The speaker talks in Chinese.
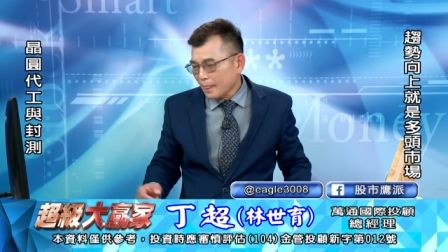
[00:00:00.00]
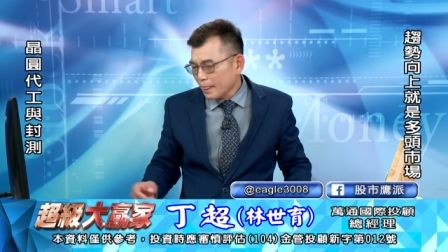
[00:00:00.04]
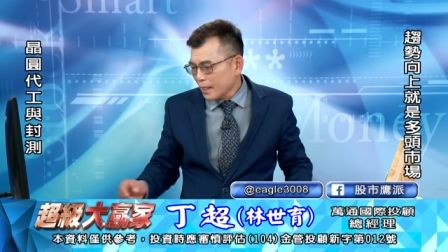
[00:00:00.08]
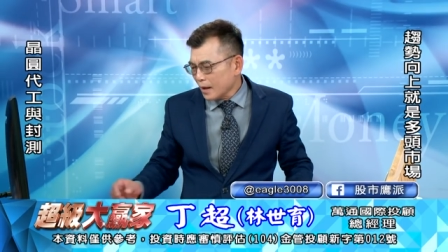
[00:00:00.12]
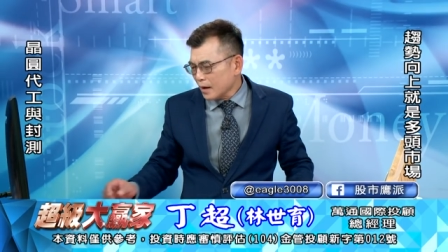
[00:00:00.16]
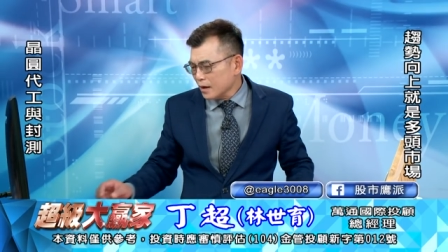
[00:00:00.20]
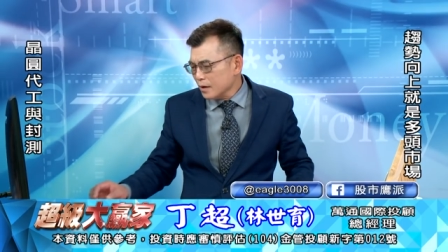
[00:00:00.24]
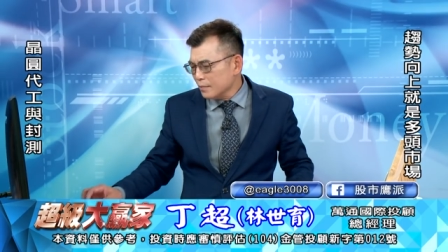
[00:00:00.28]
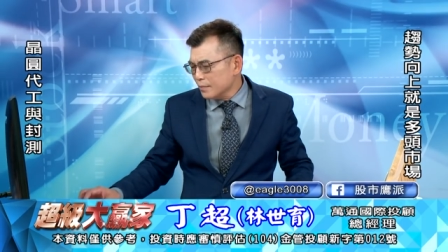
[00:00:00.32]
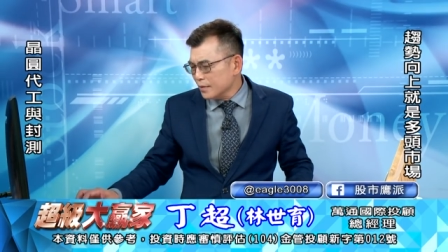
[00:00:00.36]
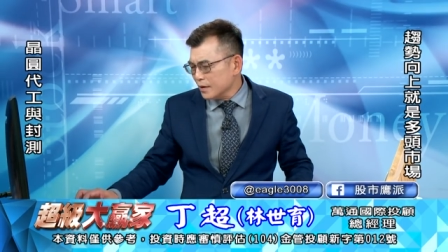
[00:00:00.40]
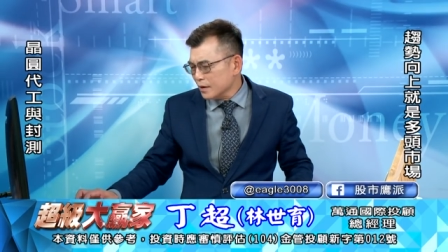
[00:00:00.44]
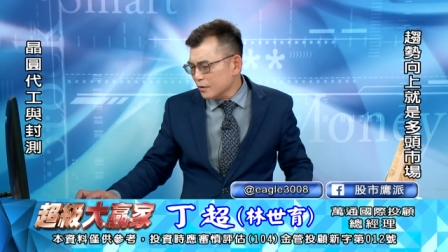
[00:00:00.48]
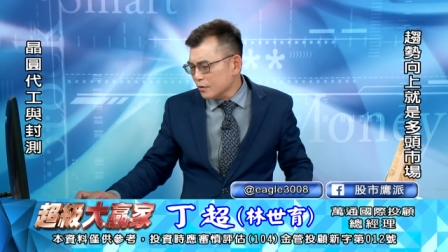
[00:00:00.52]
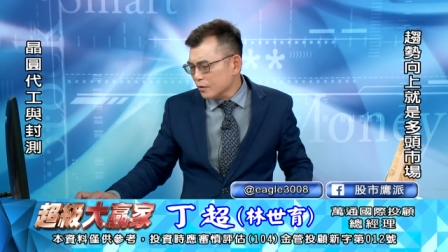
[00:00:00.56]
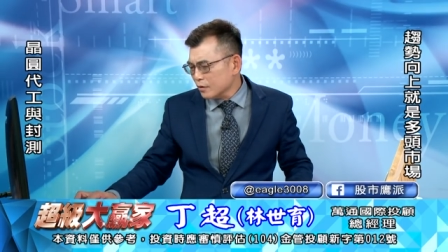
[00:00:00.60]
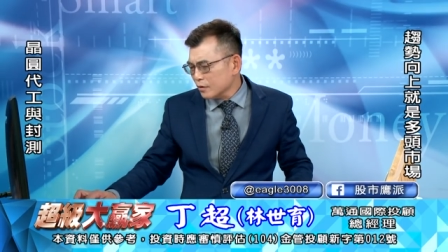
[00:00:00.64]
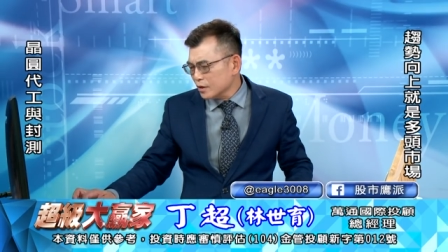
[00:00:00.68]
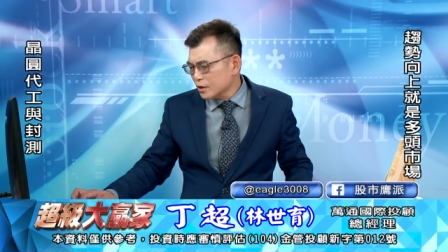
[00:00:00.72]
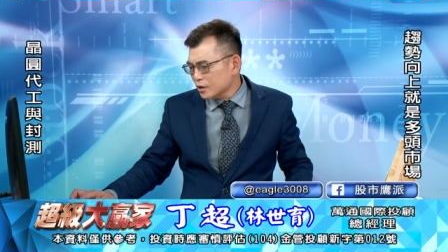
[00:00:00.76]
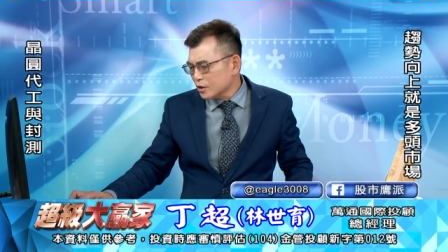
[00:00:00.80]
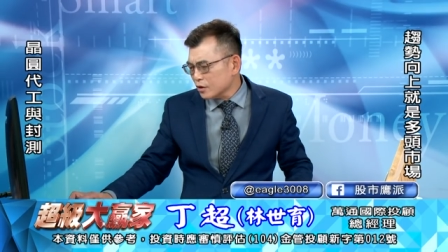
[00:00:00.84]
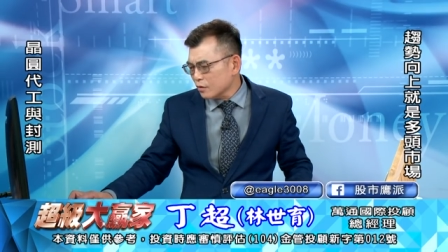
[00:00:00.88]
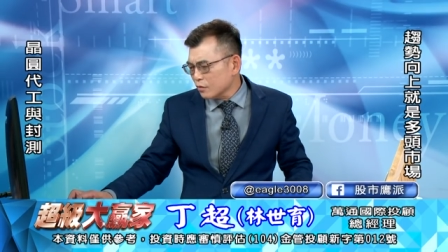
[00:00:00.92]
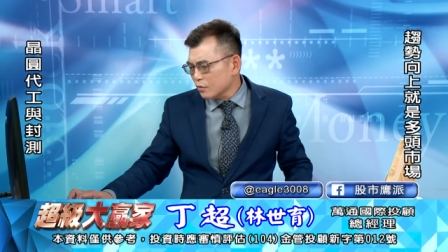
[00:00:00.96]
那你譬如说
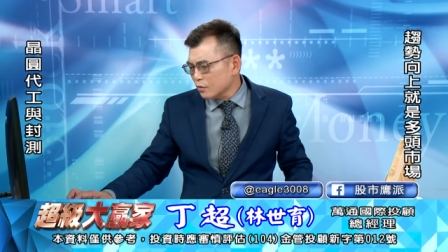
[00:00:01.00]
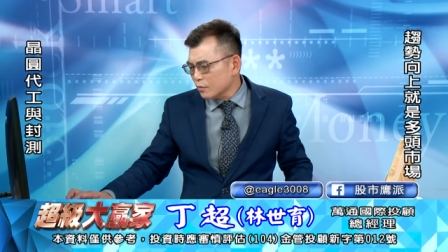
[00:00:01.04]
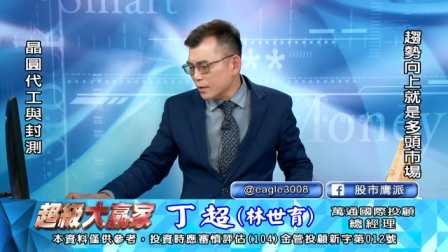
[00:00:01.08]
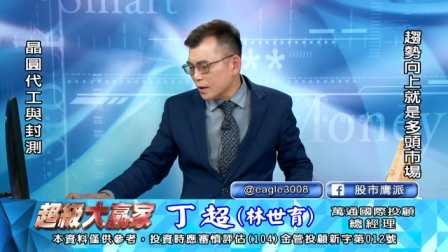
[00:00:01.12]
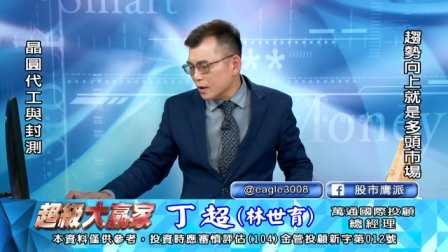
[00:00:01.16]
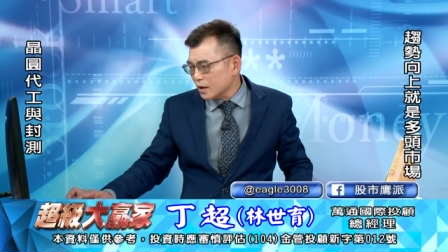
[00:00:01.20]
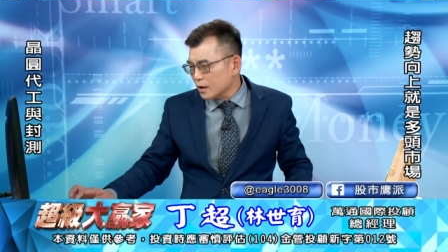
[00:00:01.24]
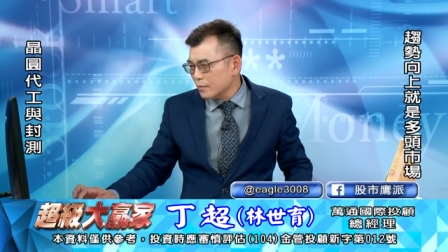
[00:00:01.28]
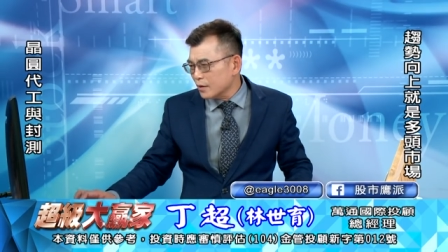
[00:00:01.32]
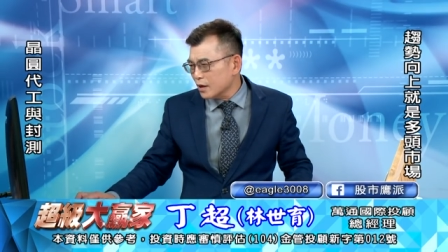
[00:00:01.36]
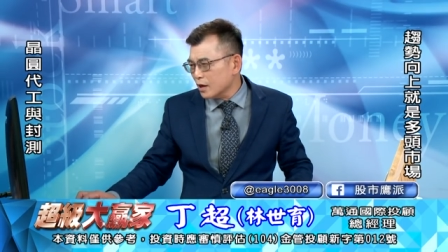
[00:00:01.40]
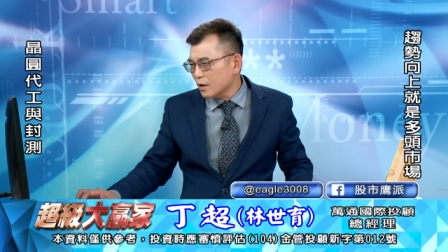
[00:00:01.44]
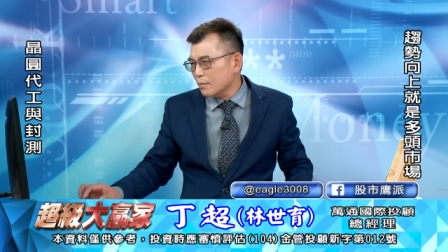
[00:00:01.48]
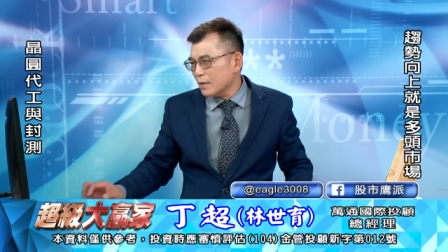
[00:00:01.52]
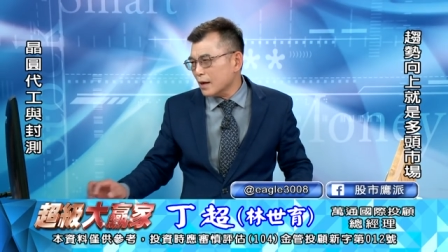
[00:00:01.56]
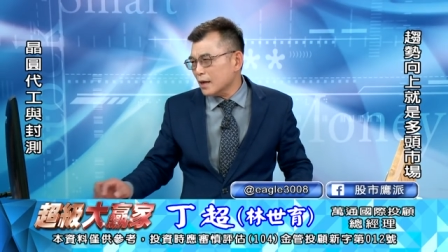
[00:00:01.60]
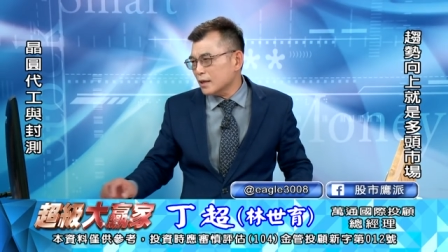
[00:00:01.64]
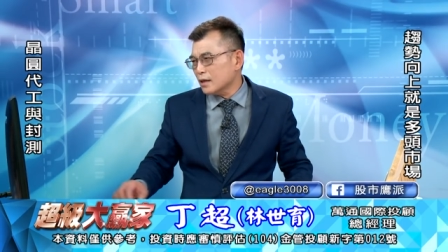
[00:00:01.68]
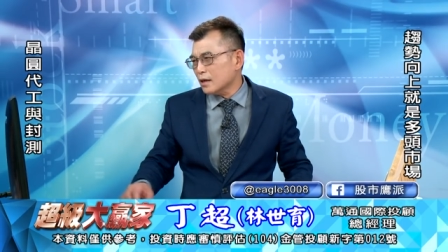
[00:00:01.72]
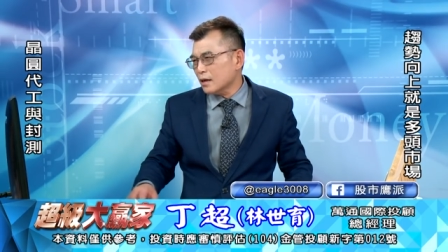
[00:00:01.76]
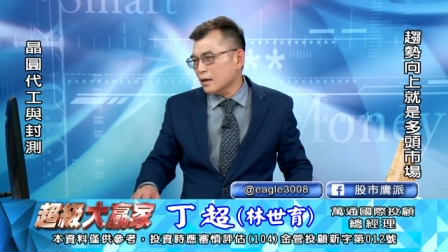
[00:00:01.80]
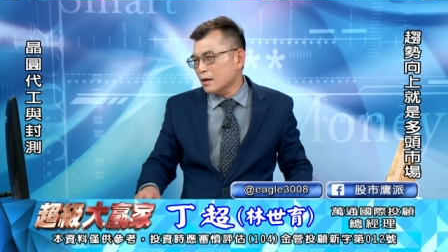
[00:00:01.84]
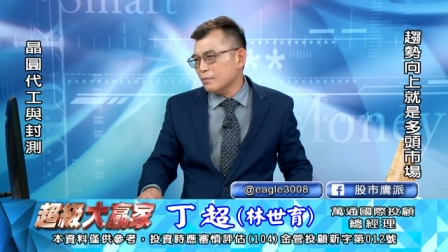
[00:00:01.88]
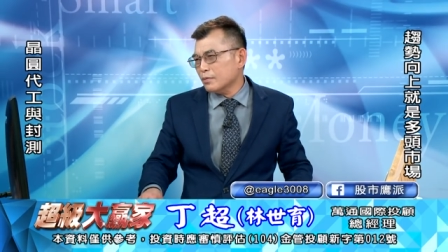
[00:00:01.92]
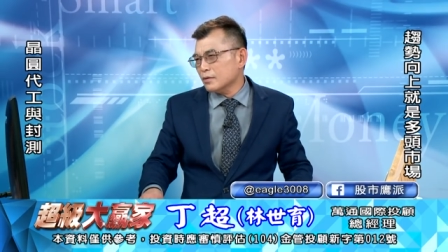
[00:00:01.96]
你这种股票你没有卖
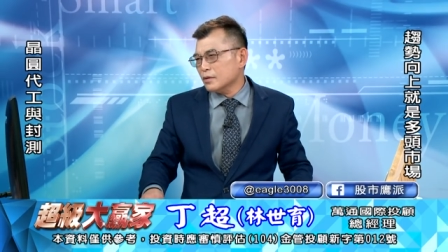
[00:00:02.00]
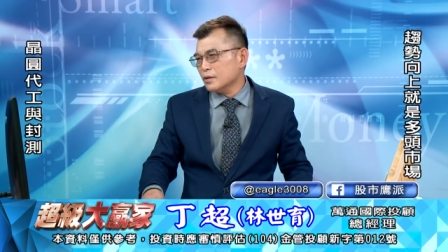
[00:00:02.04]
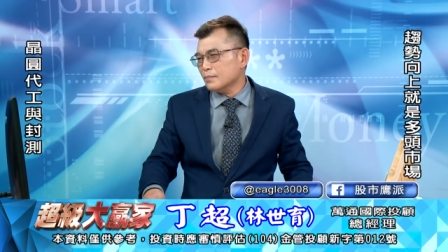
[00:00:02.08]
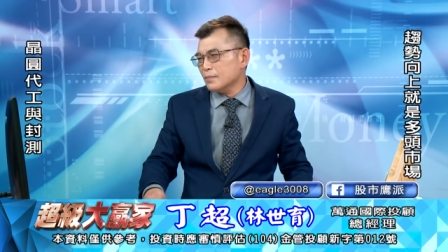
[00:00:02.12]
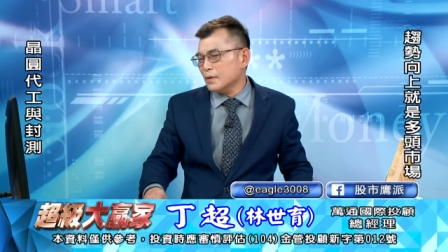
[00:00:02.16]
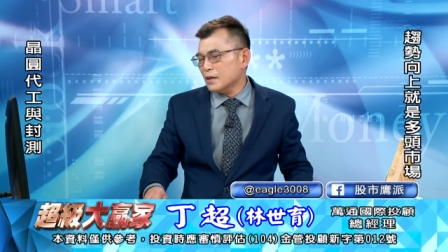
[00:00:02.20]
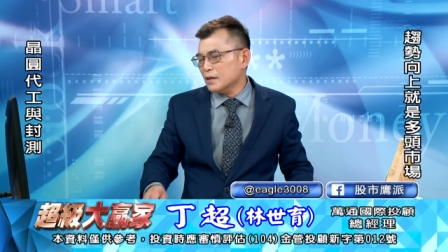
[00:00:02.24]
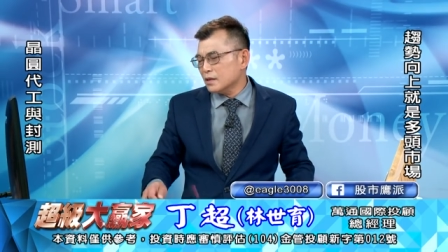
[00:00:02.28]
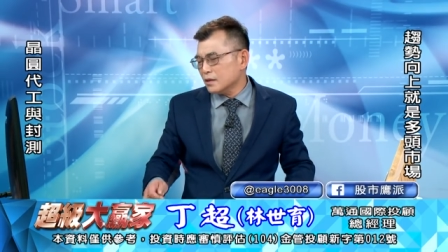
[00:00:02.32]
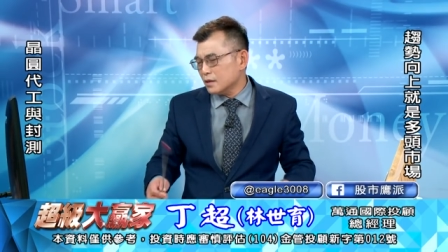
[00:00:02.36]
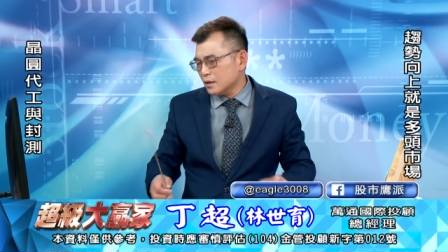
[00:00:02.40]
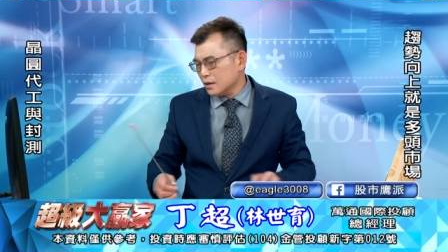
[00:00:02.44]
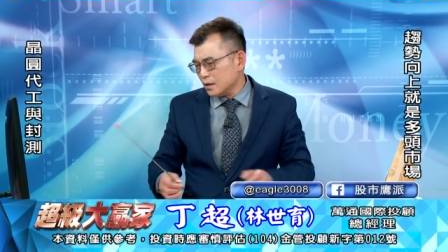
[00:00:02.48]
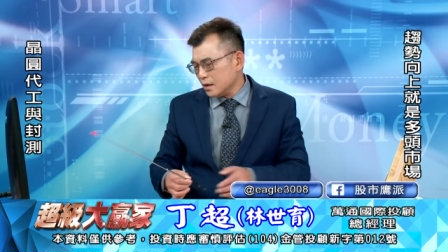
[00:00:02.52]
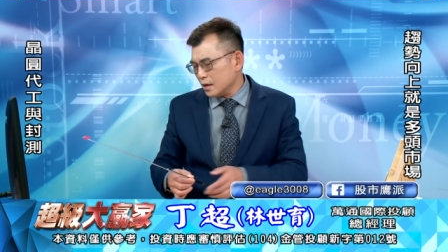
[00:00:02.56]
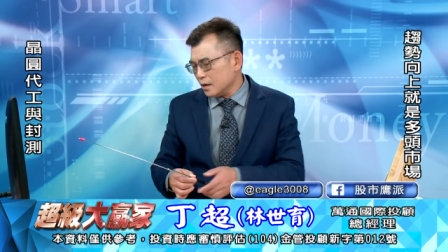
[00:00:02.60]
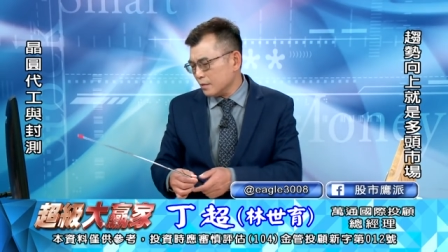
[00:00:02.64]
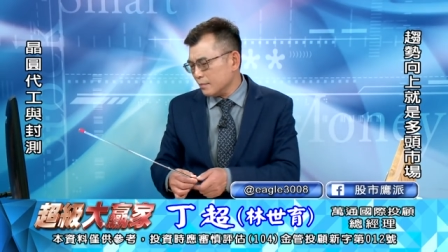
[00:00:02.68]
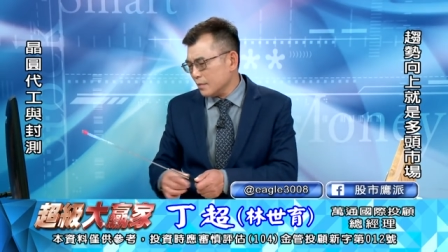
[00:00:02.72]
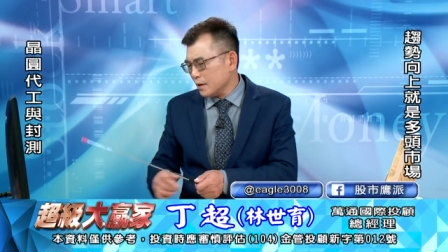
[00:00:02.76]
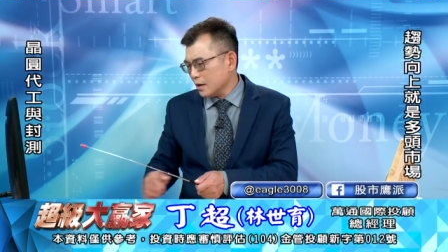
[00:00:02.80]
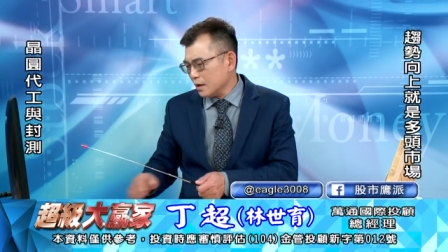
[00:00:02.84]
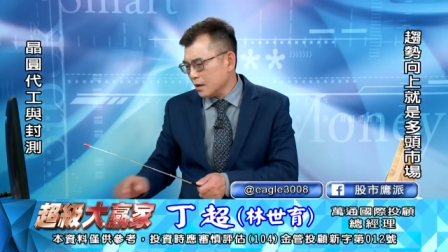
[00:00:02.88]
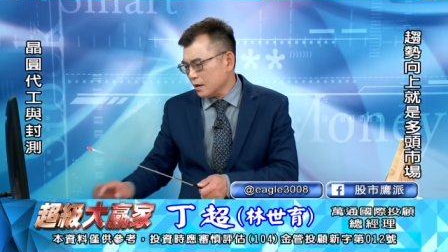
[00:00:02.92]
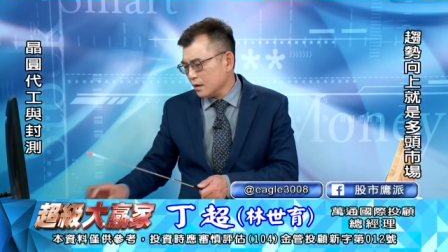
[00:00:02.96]
掉，那不是变成这样
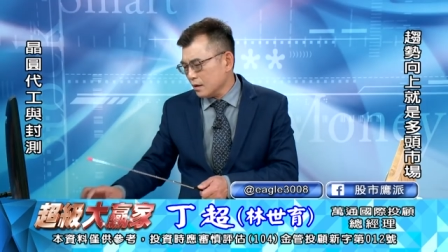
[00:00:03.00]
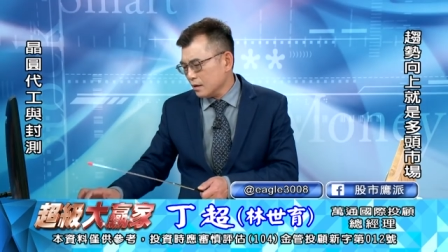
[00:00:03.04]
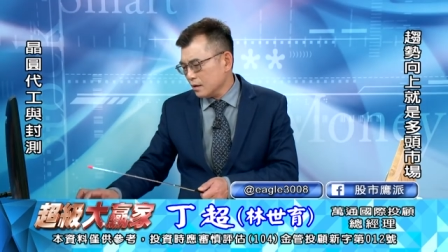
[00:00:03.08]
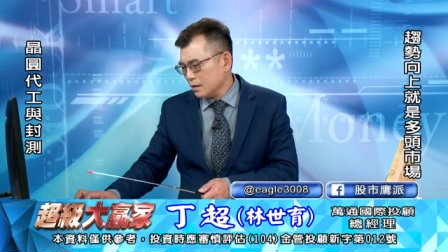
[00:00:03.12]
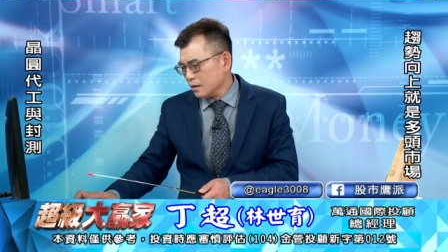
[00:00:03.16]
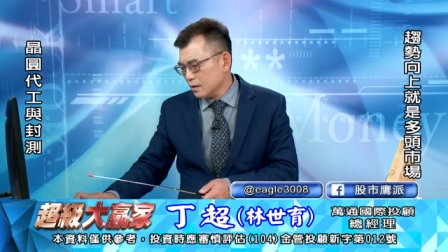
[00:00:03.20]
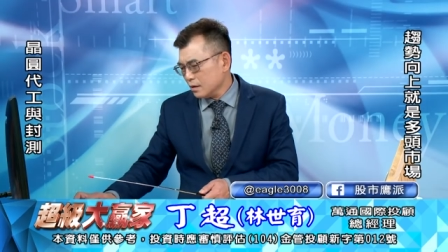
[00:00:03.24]
吗？